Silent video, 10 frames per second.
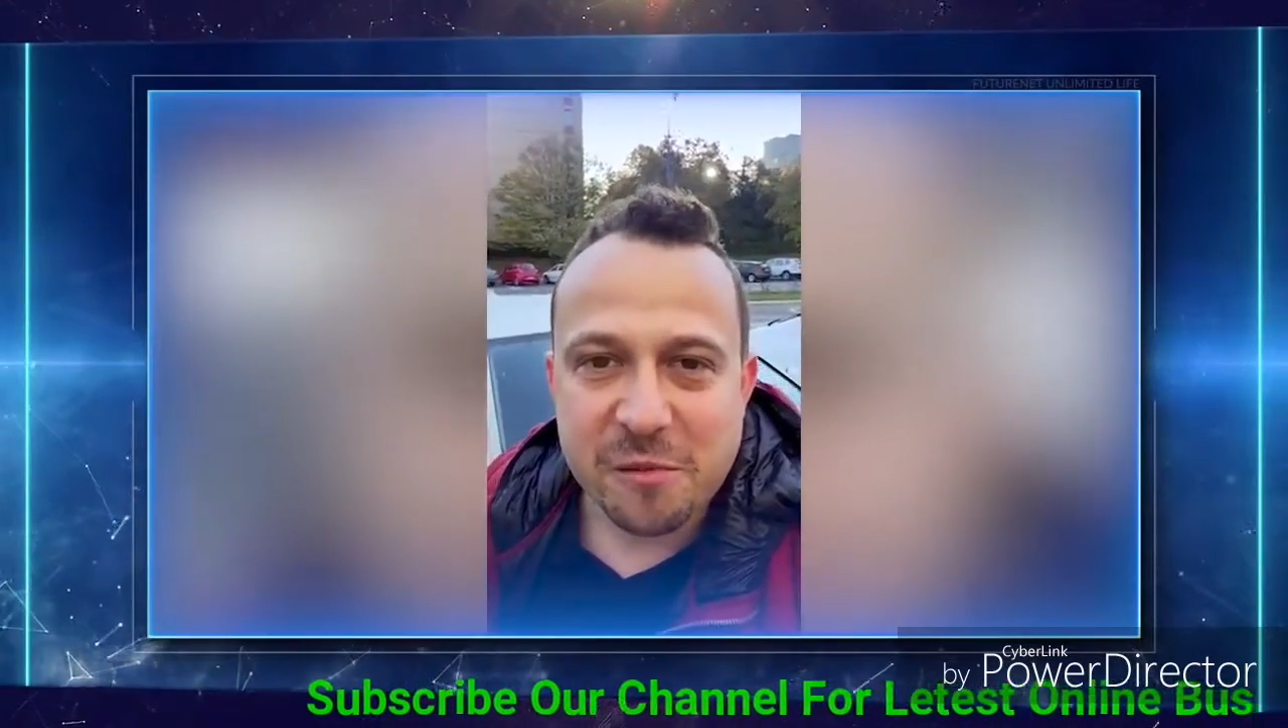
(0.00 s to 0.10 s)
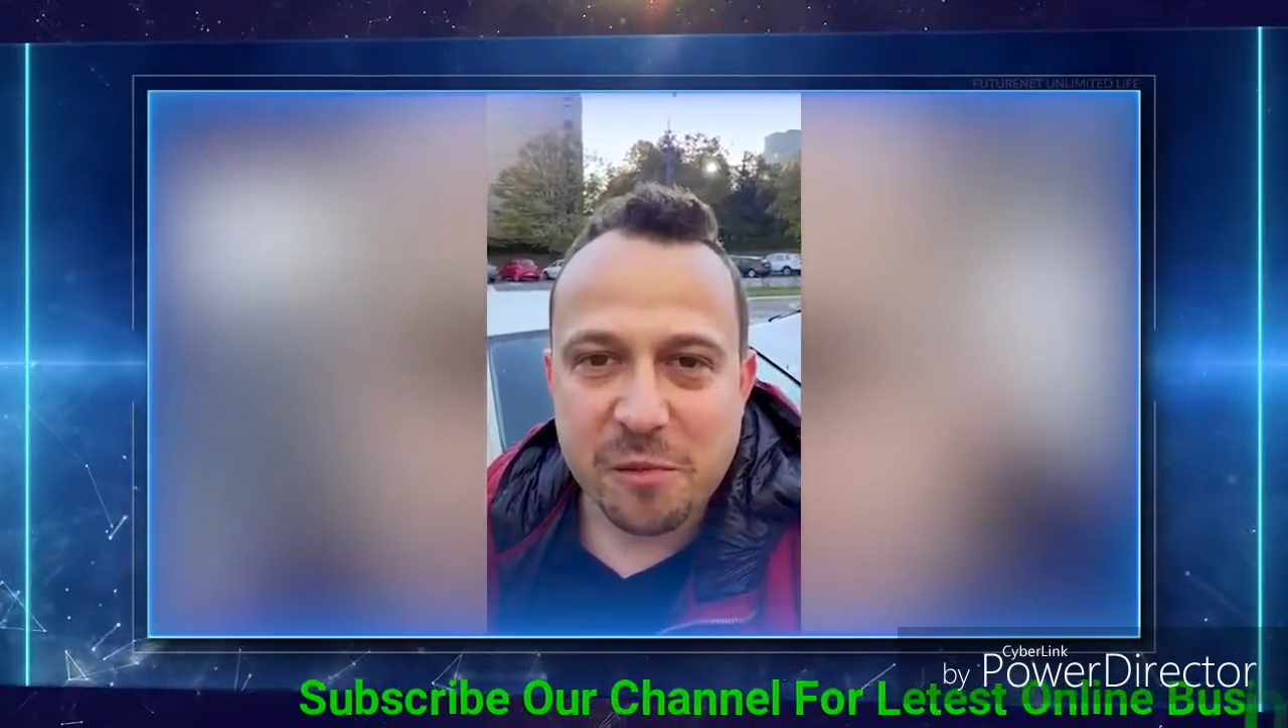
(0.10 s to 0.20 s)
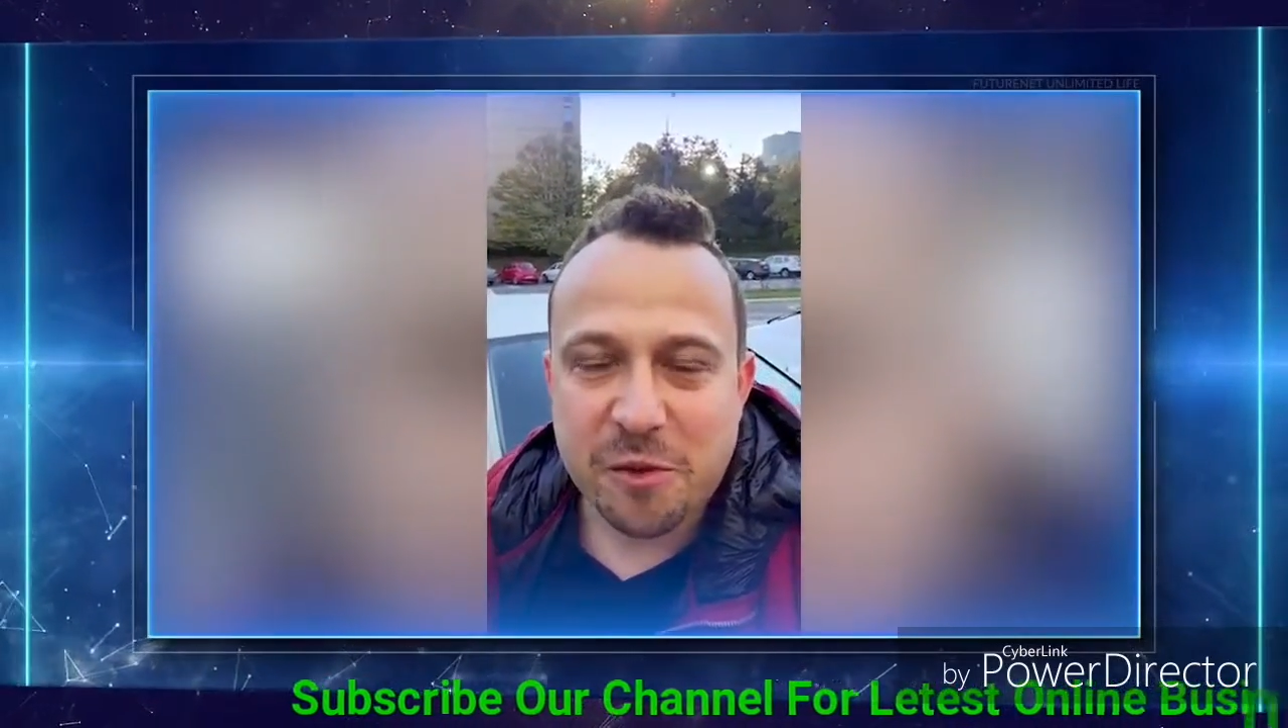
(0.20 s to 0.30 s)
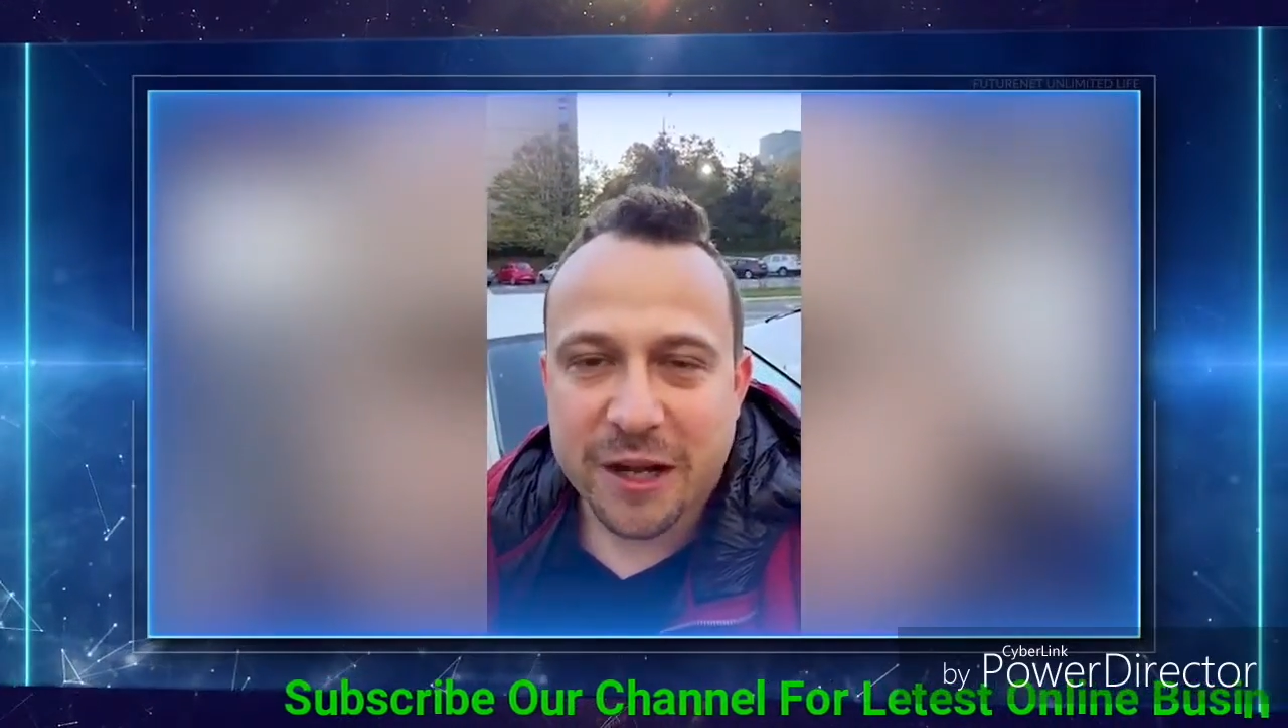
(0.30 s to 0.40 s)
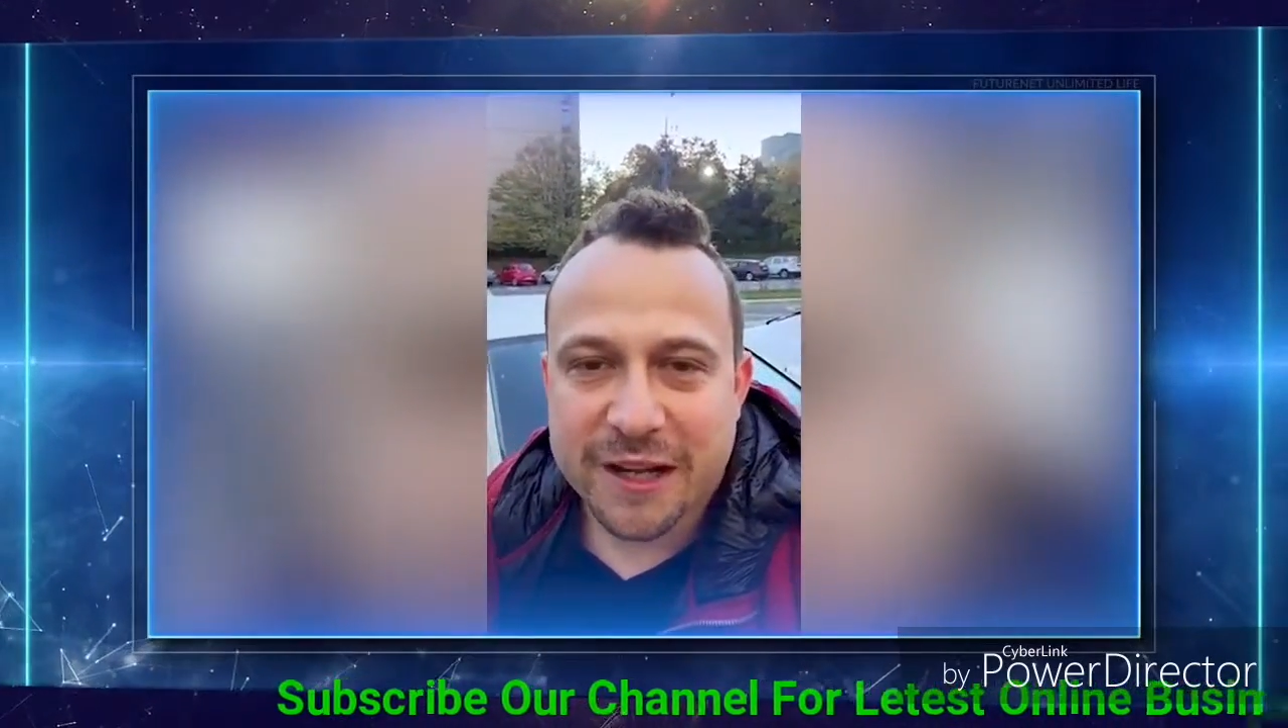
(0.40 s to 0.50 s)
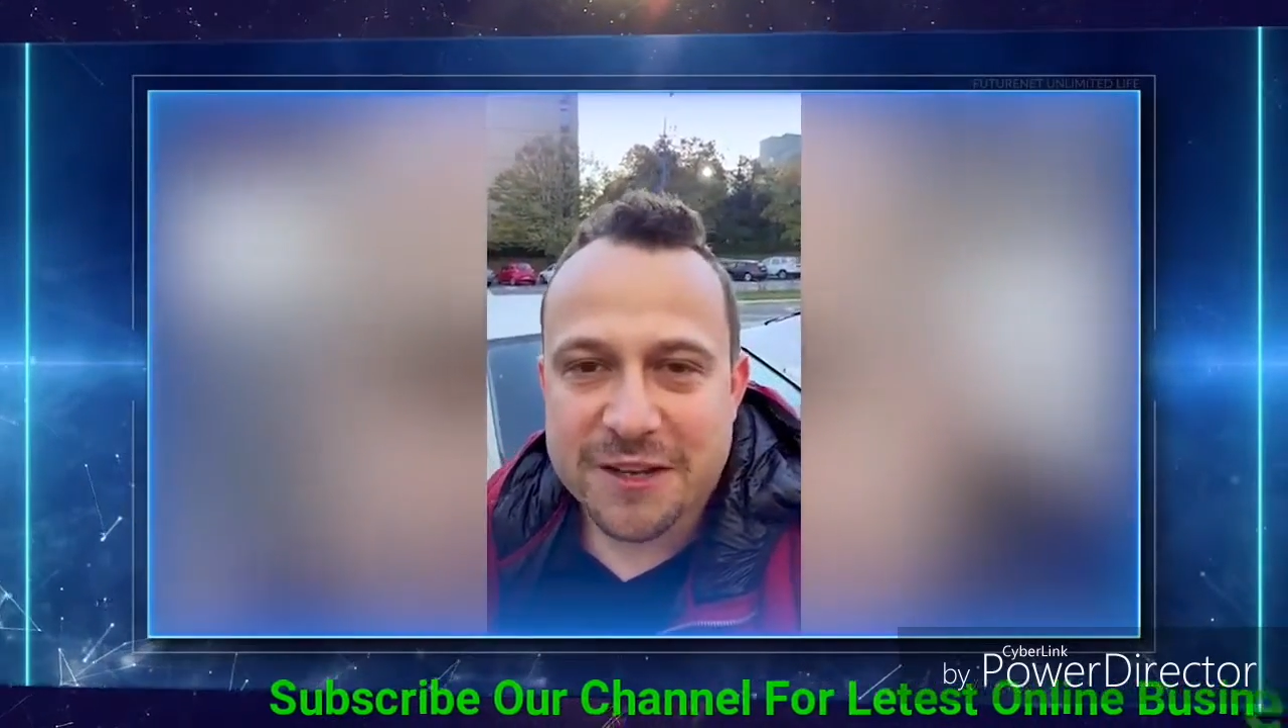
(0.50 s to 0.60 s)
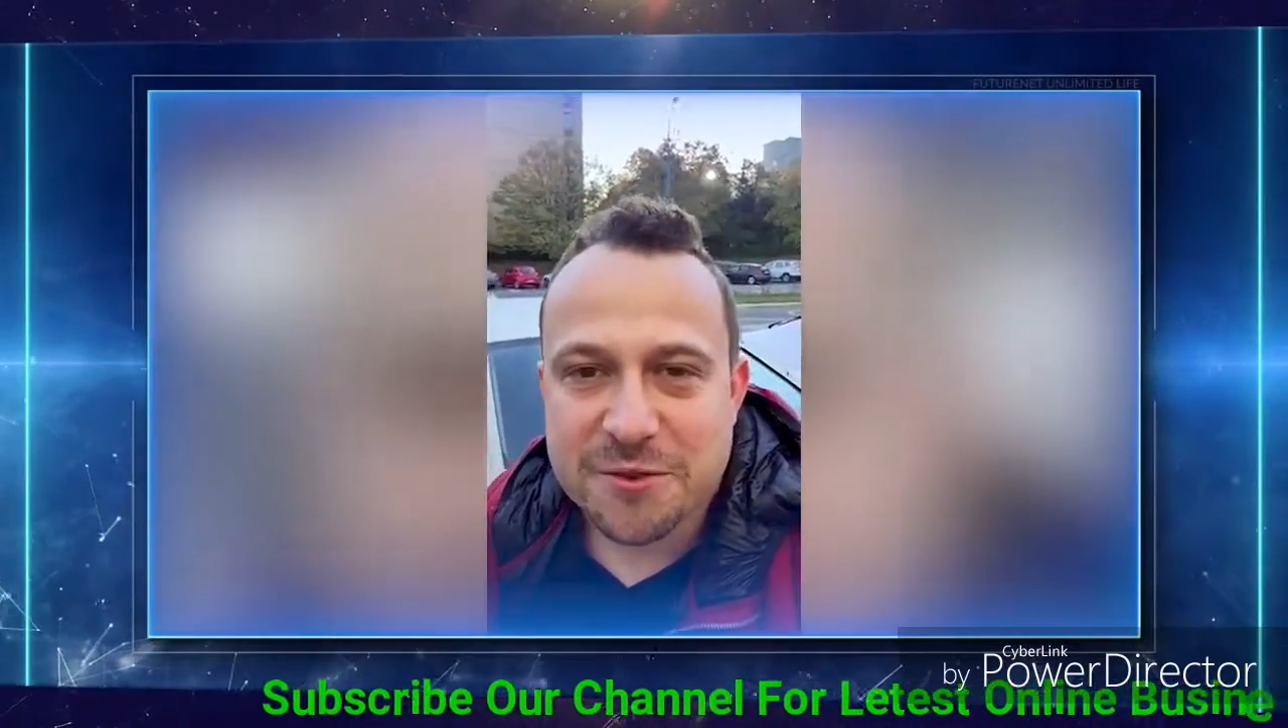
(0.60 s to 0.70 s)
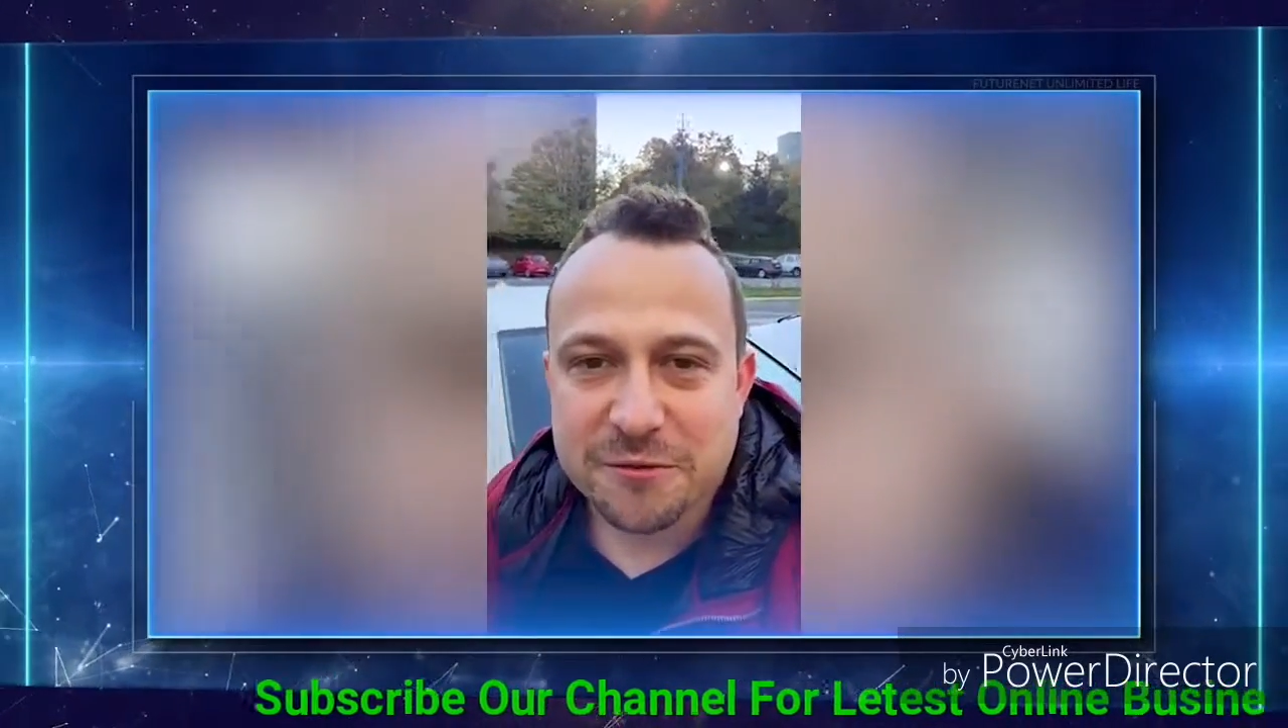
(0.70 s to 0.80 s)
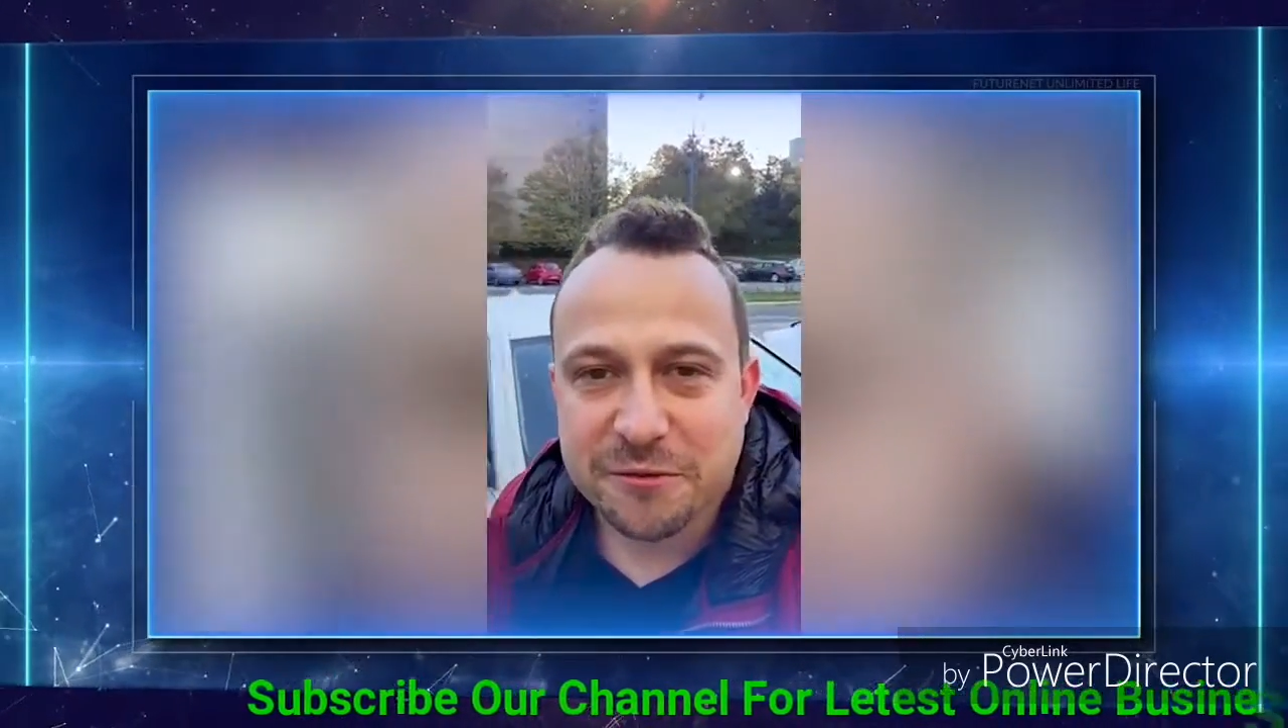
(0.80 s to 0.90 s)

Bukaresztu